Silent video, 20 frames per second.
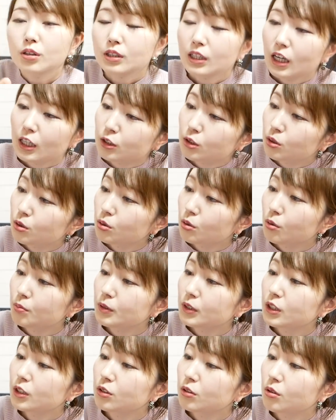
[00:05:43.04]
鰹
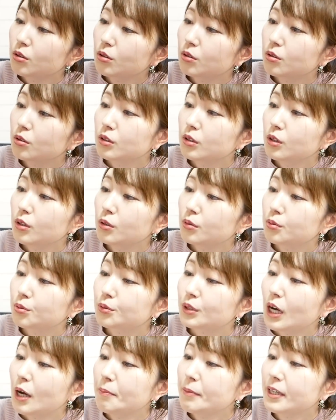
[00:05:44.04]
節の
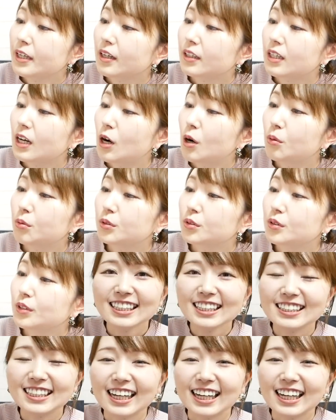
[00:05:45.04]
深みが香る